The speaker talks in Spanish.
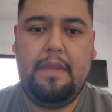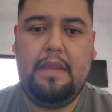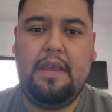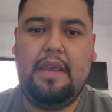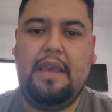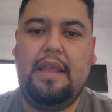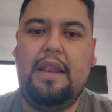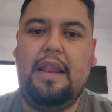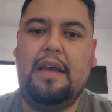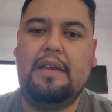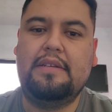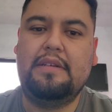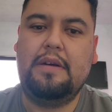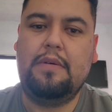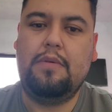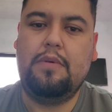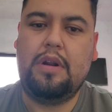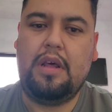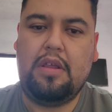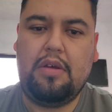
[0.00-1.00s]
Y la
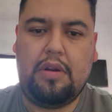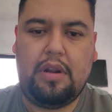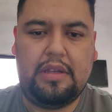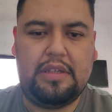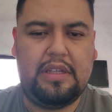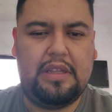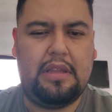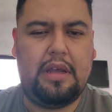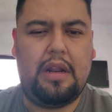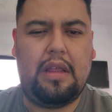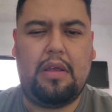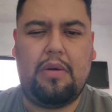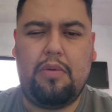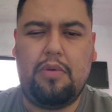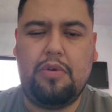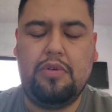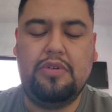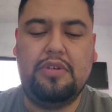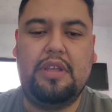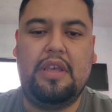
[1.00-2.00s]
aseguradora se tarda
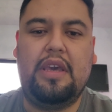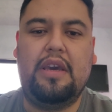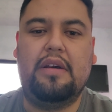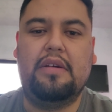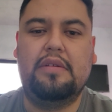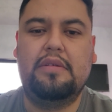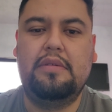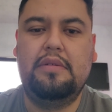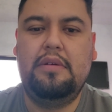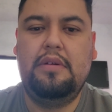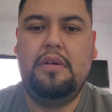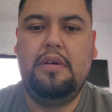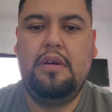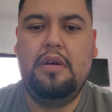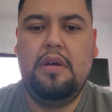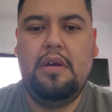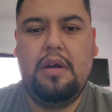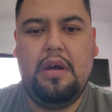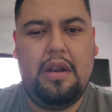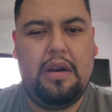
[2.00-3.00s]
unos días
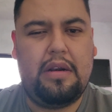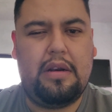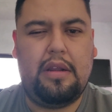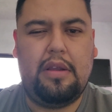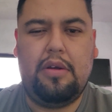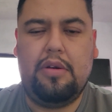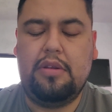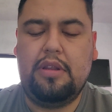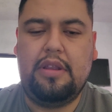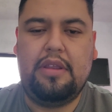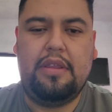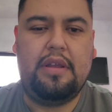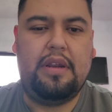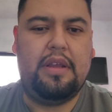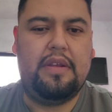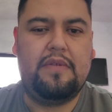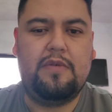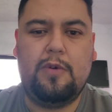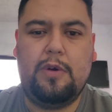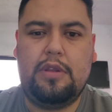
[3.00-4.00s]
alrededor de
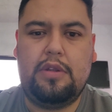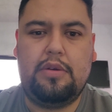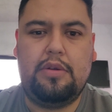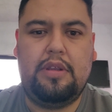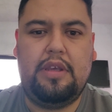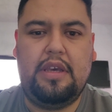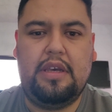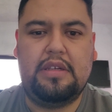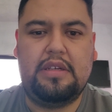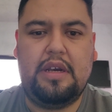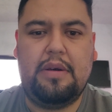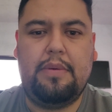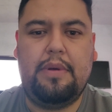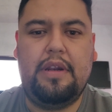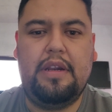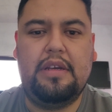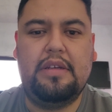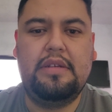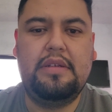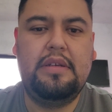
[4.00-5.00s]
3, 4 días
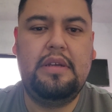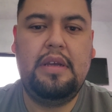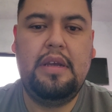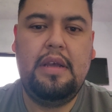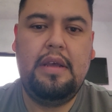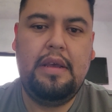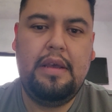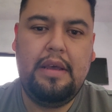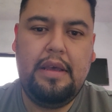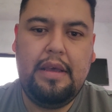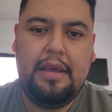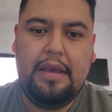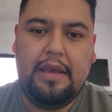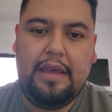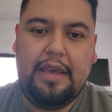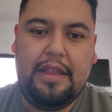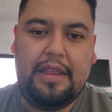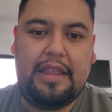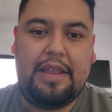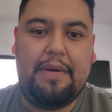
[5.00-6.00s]
hábiles
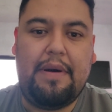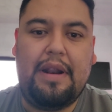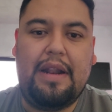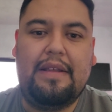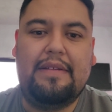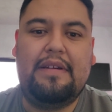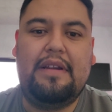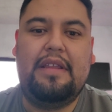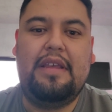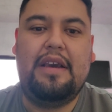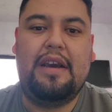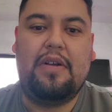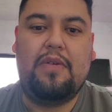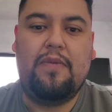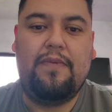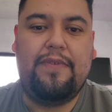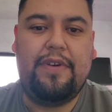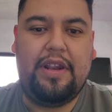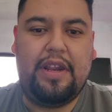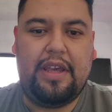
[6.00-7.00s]
y te van a hacer llegar un
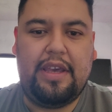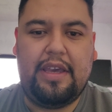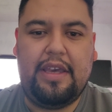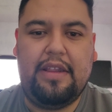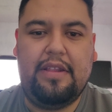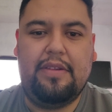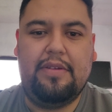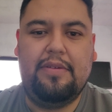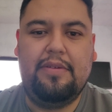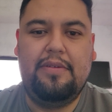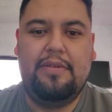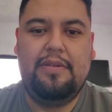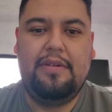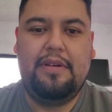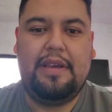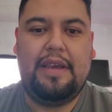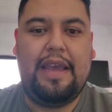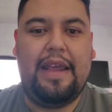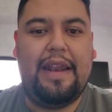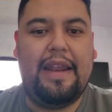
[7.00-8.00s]
finiquito,
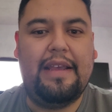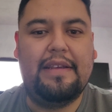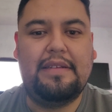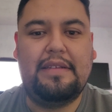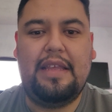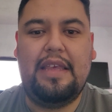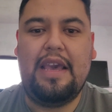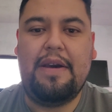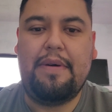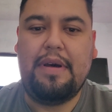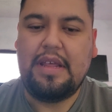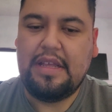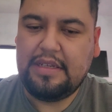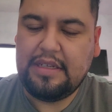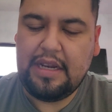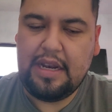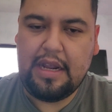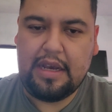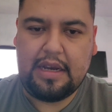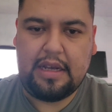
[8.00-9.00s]
que en este ya va a
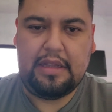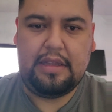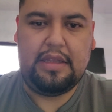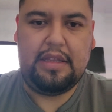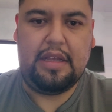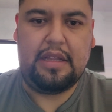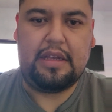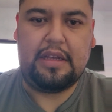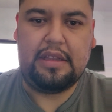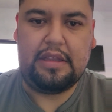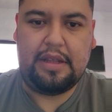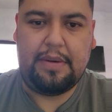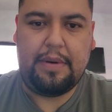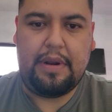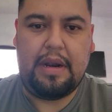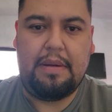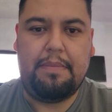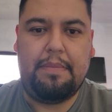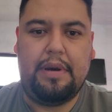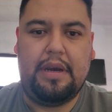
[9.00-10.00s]
decir la cantidad que te
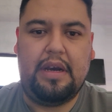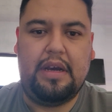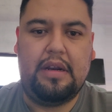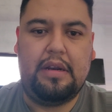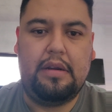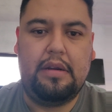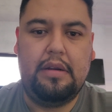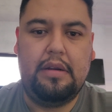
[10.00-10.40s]
van a pagar.